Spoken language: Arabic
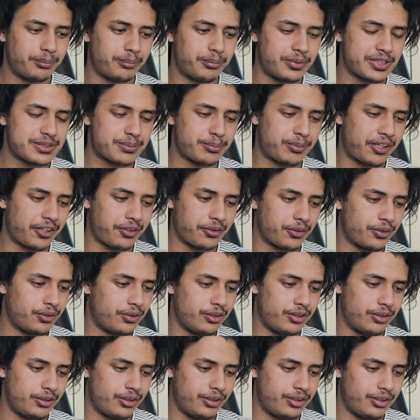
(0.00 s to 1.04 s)
بس
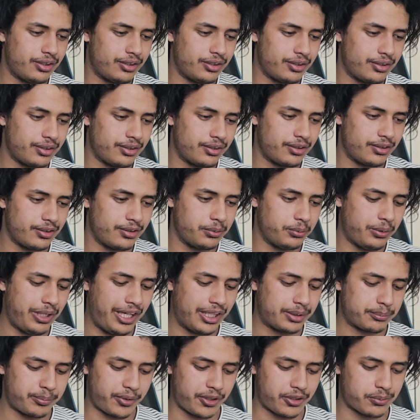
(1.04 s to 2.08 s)
برضو
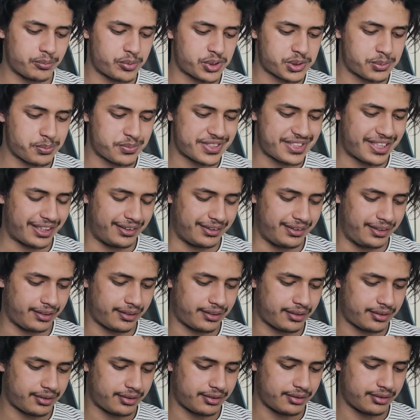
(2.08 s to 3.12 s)
واحد برضو مش
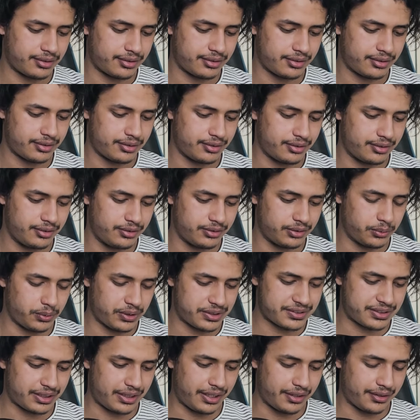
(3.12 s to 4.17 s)
مصدق انه
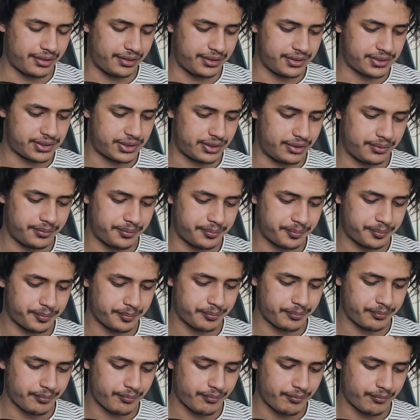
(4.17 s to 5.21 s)
وصل هذا الاشي
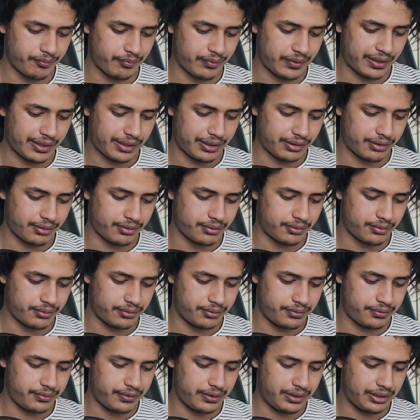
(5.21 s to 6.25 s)

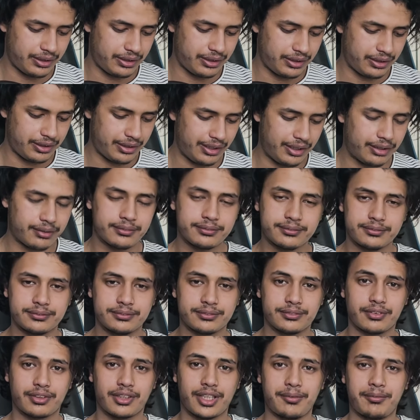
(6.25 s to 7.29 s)
فيا
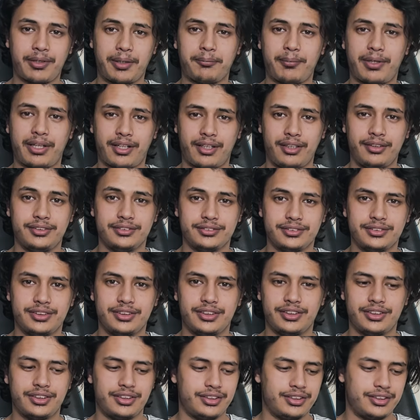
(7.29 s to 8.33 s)
كمان مره
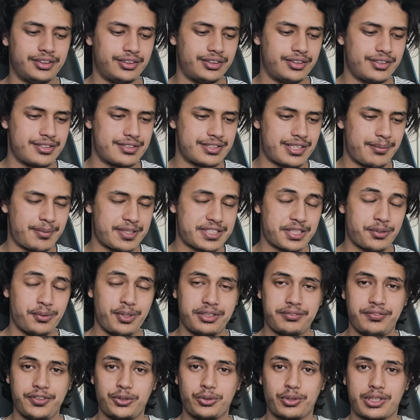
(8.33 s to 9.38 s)
زي ما
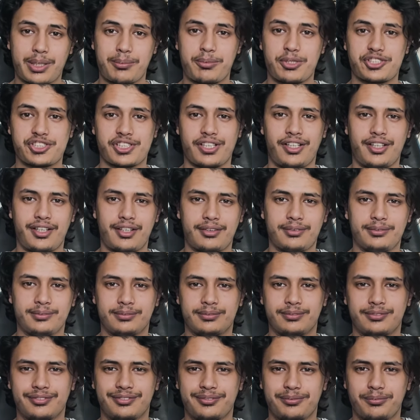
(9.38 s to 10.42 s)
سويت فيديو قبل شهر
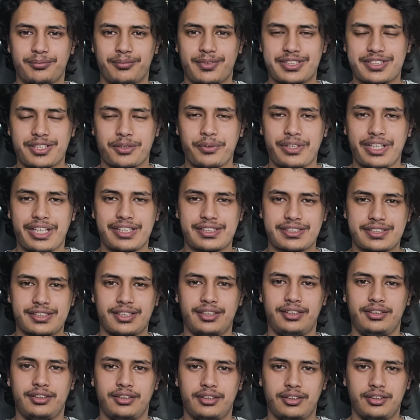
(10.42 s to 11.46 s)
بسويه
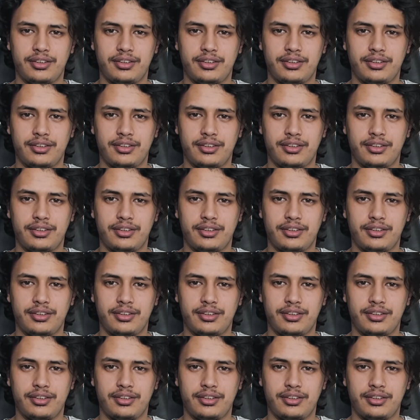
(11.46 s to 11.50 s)
هسه